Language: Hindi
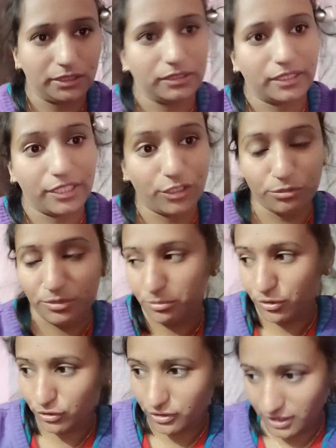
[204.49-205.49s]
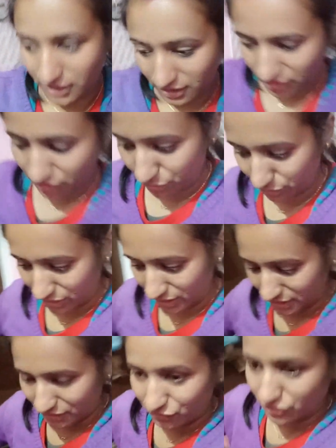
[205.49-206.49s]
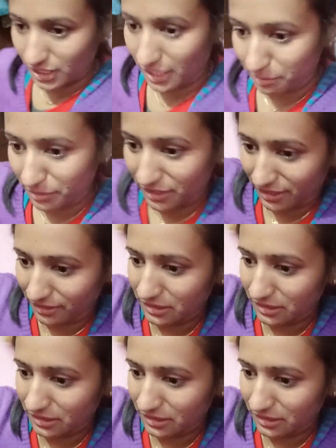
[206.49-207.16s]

ठंडियों में बहुत ज़्यादा ज़रूरी है चाय पीना